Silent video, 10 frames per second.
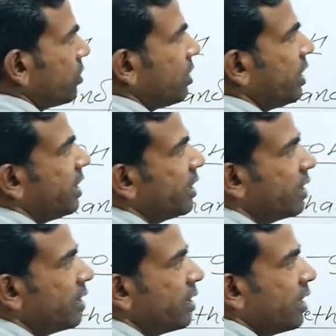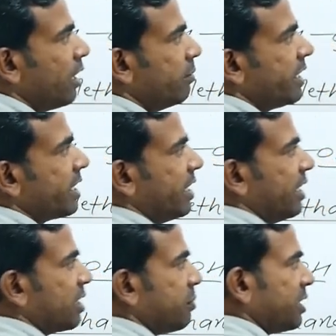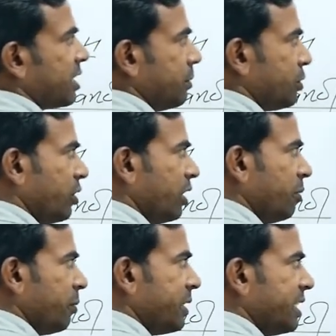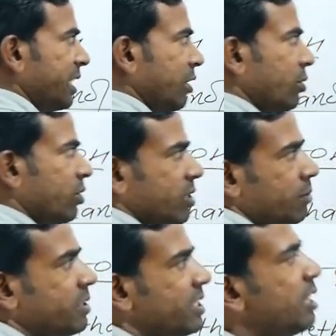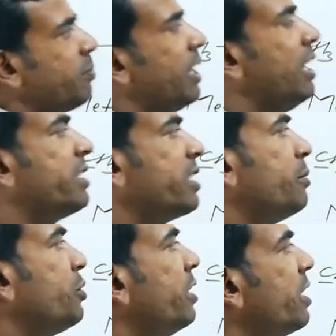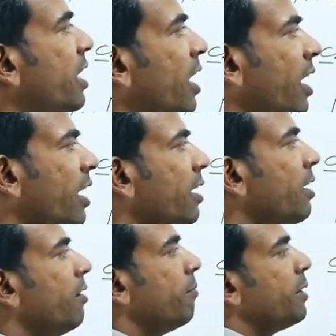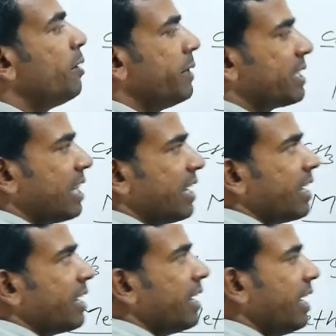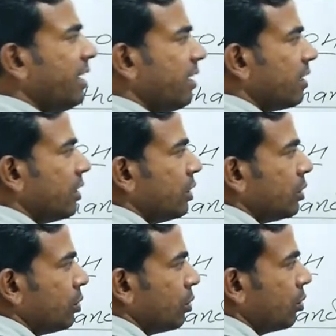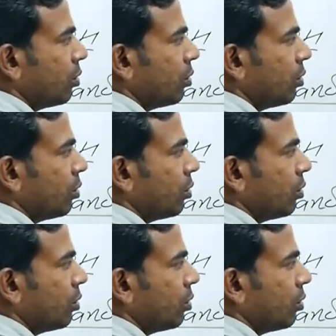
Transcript: थ्री अब देखिए इसमें सब्सटेंट भी प्रेजेंट हो तो सबसे पहले सब्सटेंट का प्रीफिक्स लिखेंगे तो